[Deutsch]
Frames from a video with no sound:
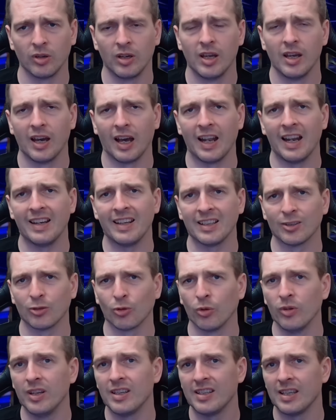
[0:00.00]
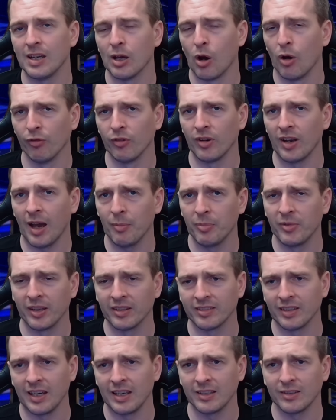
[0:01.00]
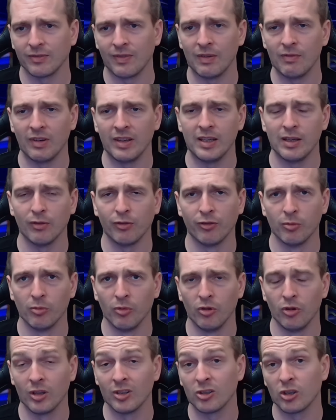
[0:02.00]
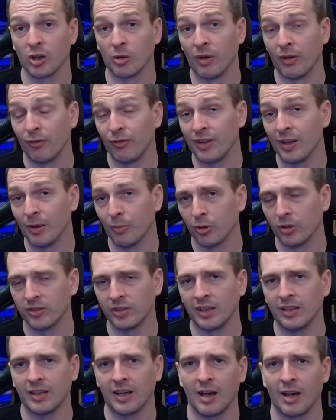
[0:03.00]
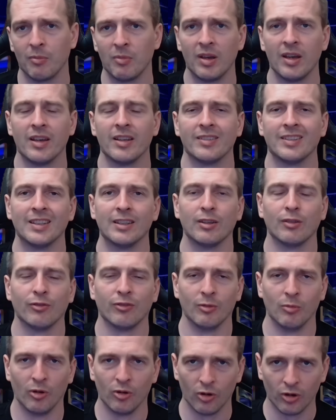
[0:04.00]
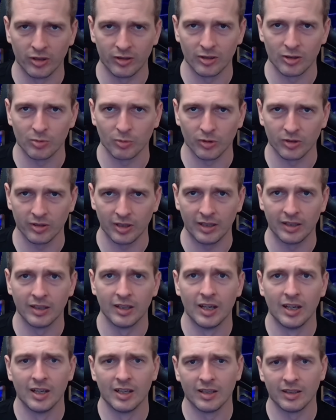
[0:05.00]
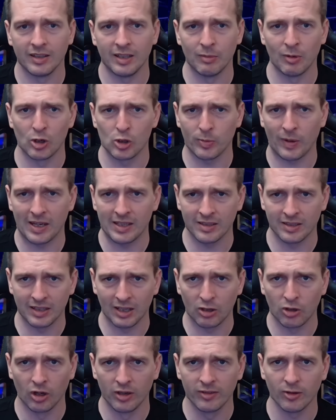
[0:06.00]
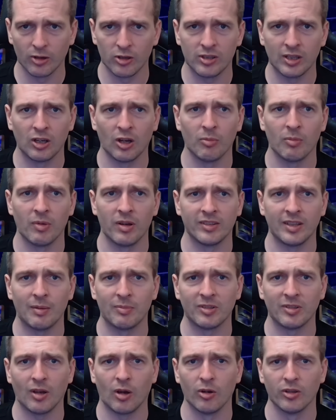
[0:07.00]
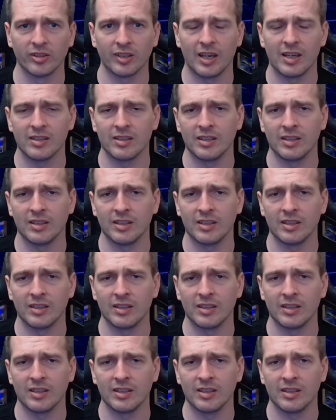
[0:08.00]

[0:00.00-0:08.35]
Allerdings runde ich hier auf und ab. Das heißt, wenn wir hier 95,4% haben, sind es 95%. Dementsprechend, ihr könnt es euch ja nochmal selbst ausrechnen.